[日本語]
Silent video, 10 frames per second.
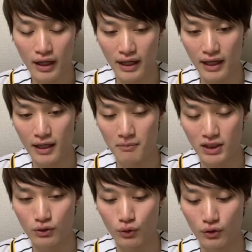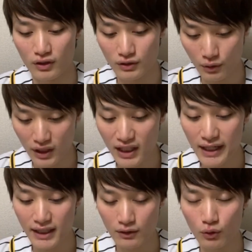えーまあ、それ、それ以
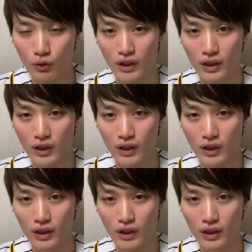外だと